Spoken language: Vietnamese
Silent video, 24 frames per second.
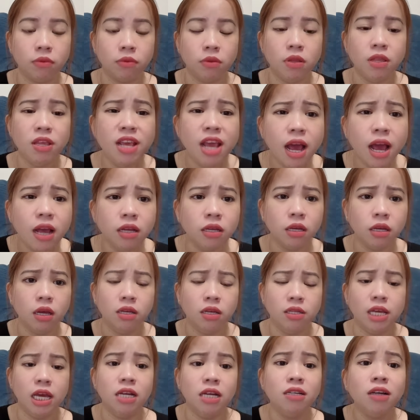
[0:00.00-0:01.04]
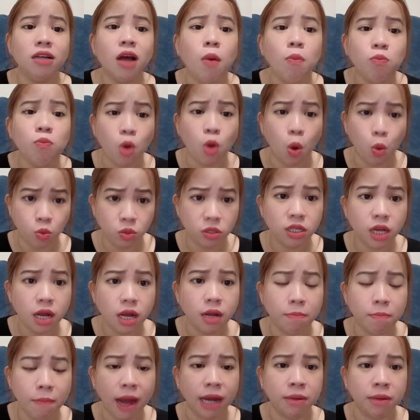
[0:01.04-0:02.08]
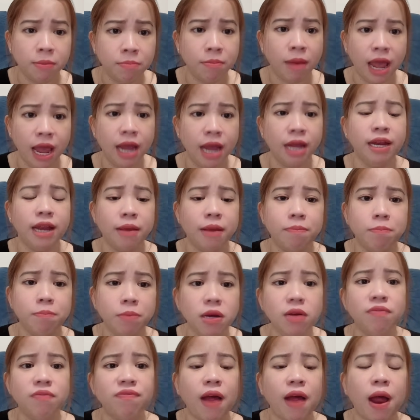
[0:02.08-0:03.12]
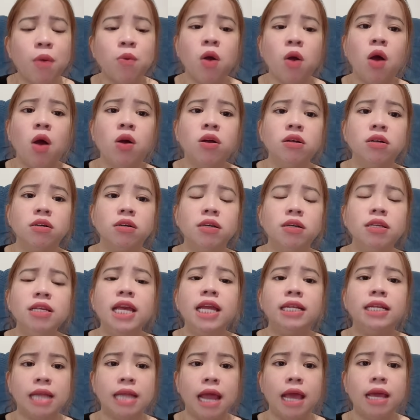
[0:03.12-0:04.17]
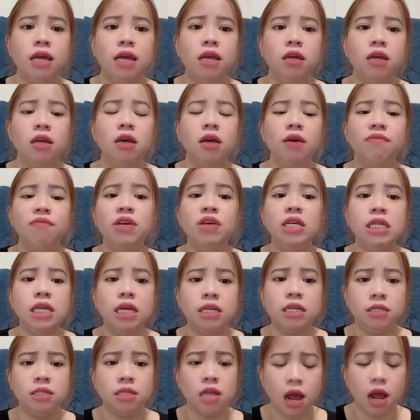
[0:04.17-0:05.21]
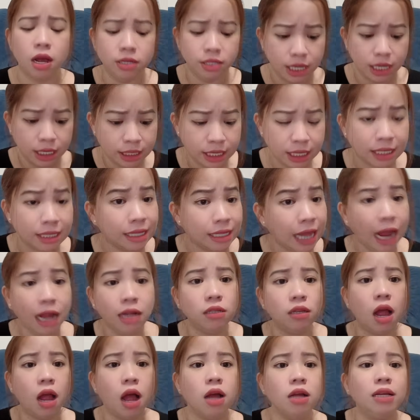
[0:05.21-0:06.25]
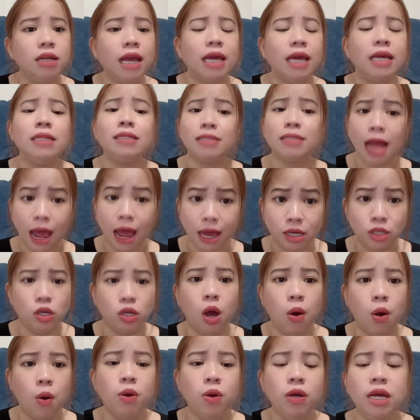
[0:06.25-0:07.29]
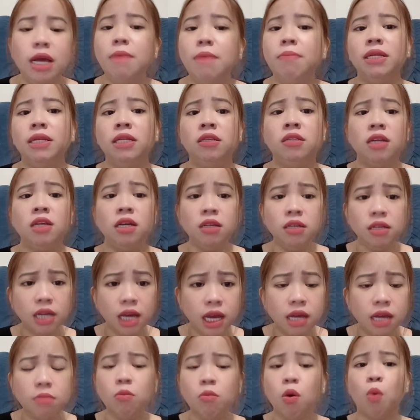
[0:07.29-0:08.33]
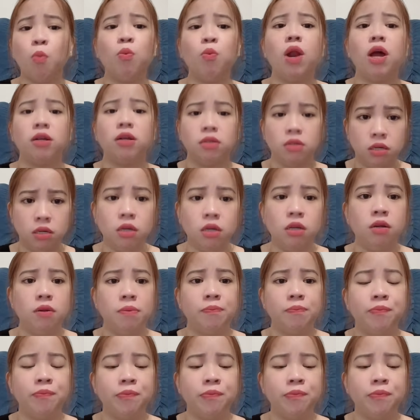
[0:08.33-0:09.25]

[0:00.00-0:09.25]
nhưng chị không đủ sức mạnh mẽ để bước vào gõ cửa nhìn thấy vì chị sợ chị sẽ tắt thở ngay tại chỗ khi mình chứng kiến một lần nữa